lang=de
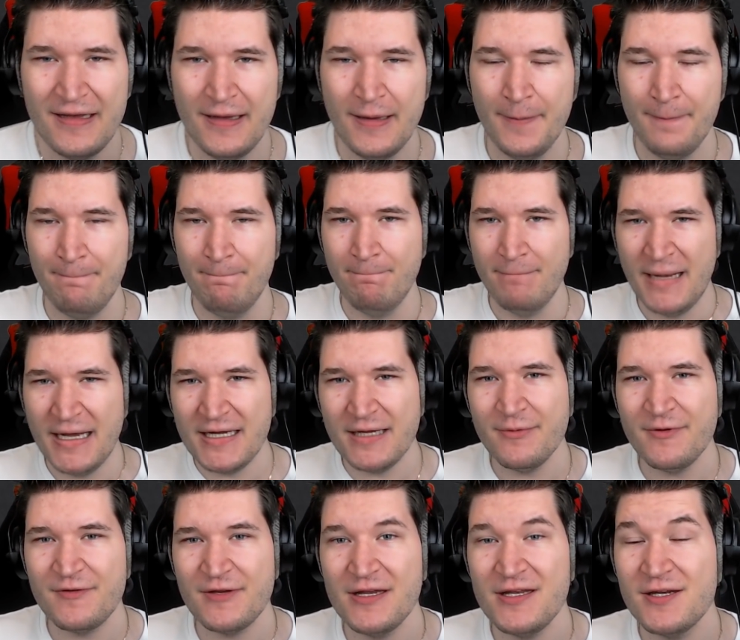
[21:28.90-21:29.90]
Mein
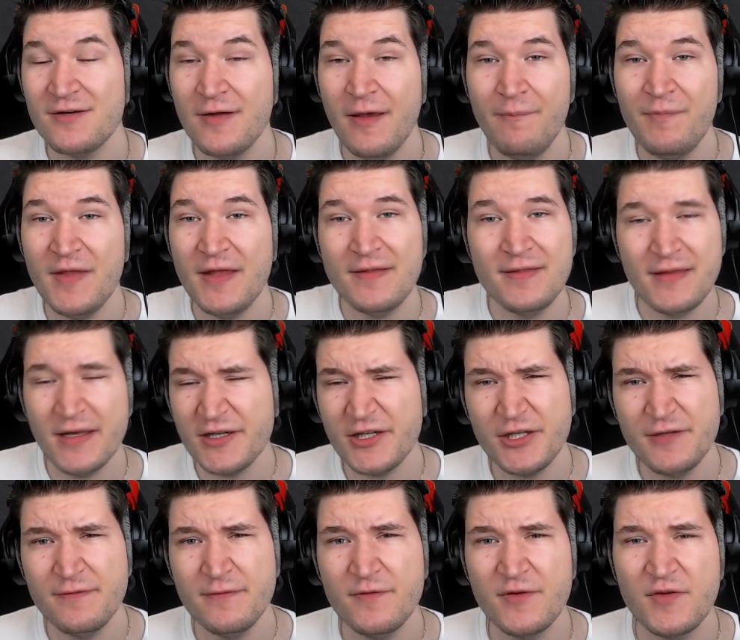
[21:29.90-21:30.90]
Name ist Raging Raptor, danke
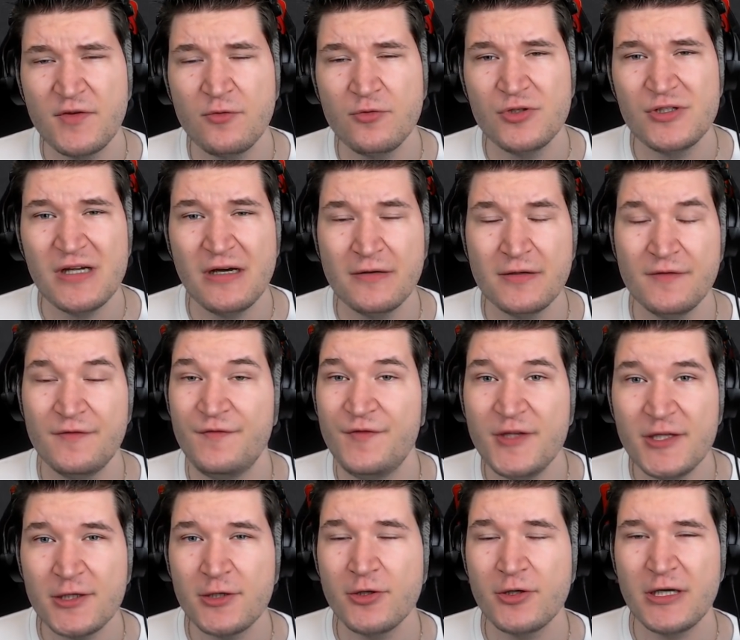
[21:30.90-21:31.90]
euch fürs Zuschauen,
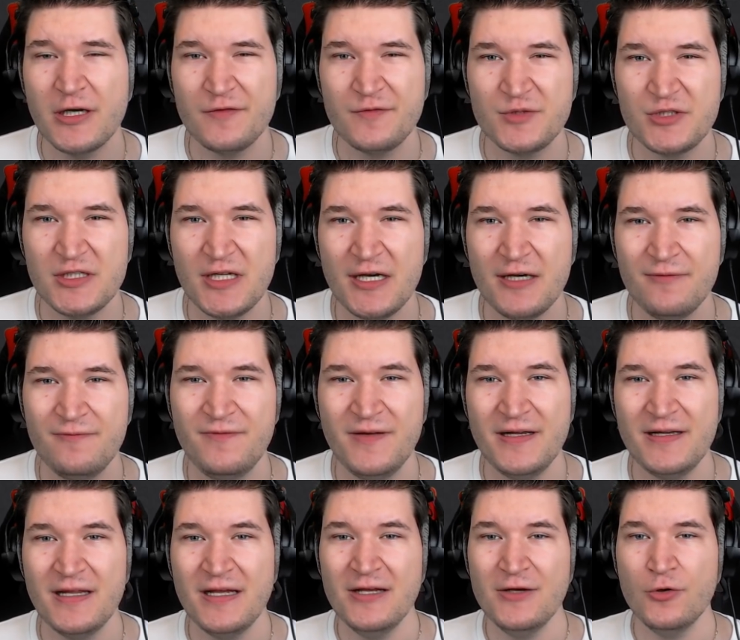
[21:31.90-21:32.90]
viel Glück auf dem
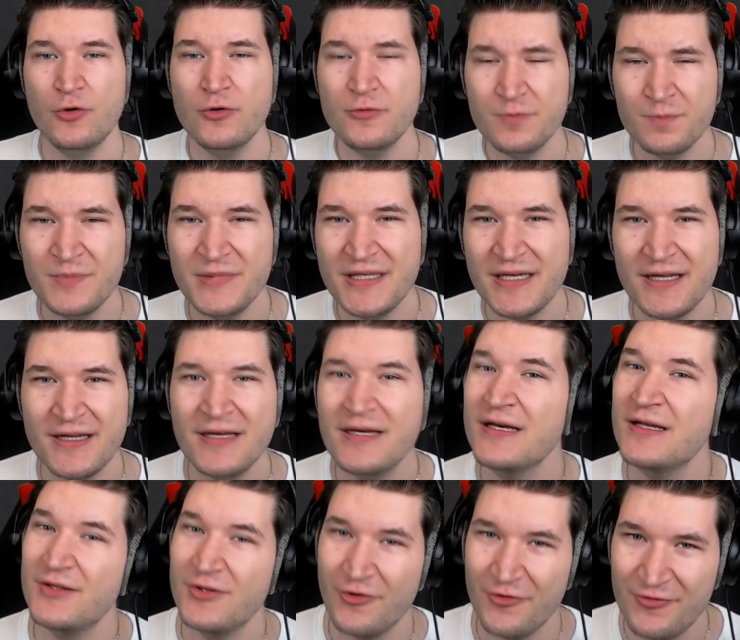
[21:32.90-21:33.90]
Schlachtfeld und mir
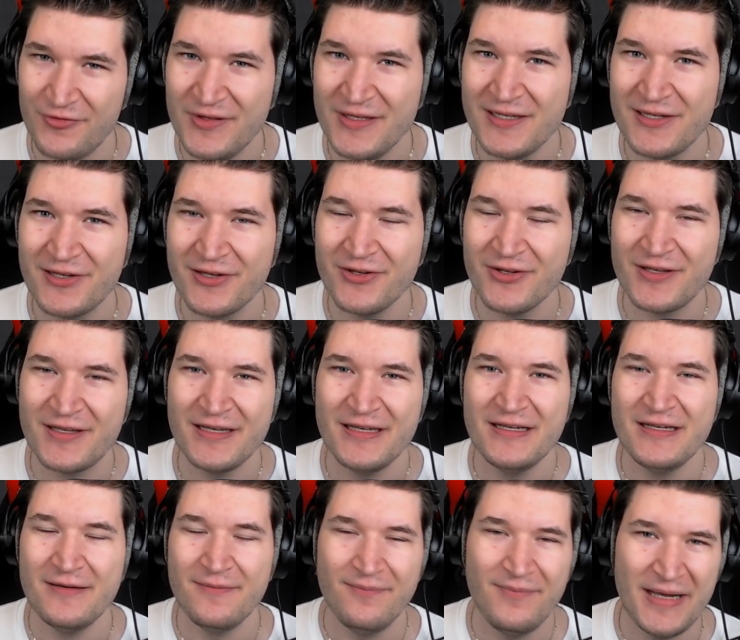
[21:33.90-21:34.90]
noch viel Glück
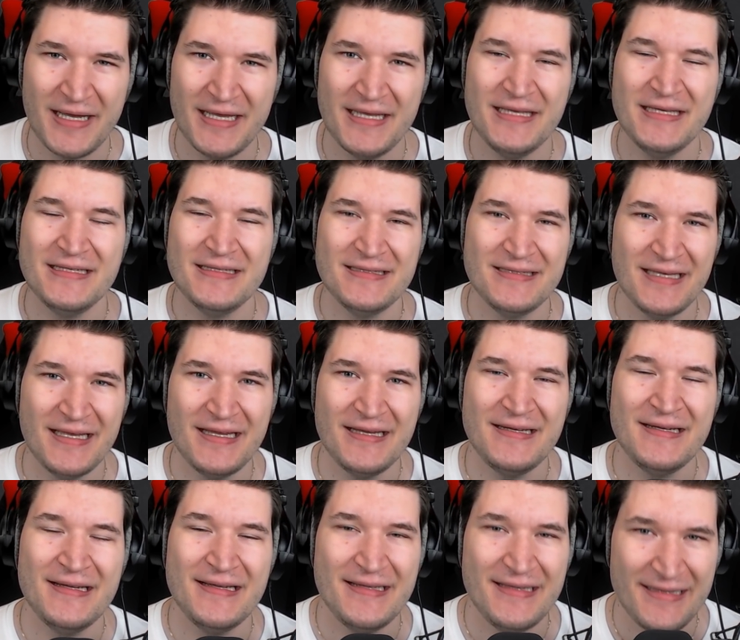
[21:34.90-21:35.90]
bei
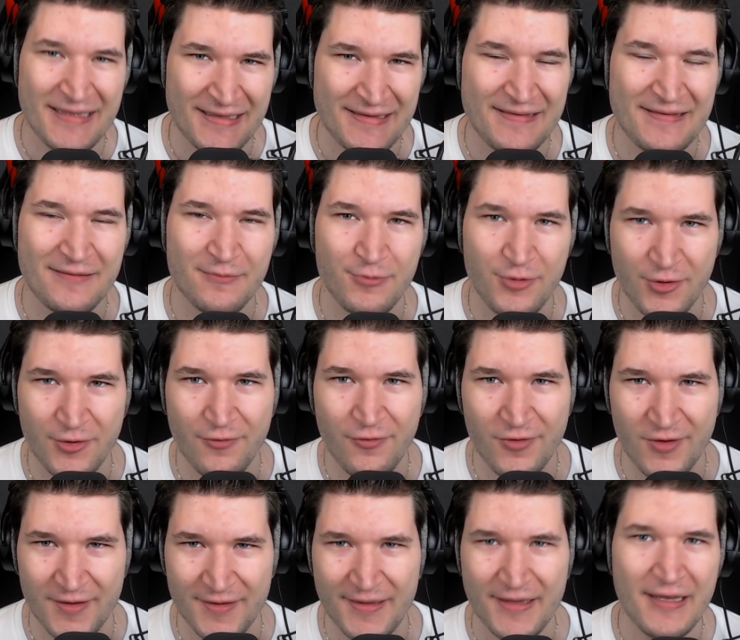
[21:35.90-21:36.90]
den letzten
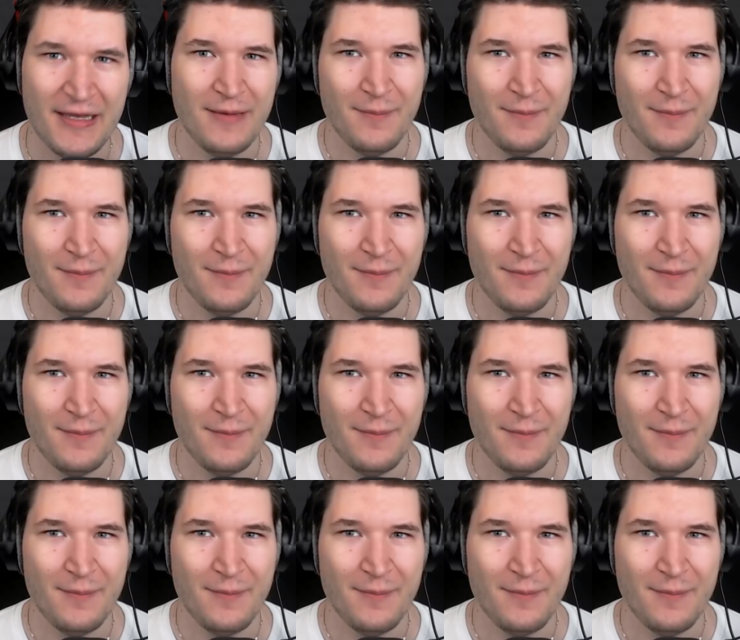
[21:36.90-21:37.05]
Prüfungen.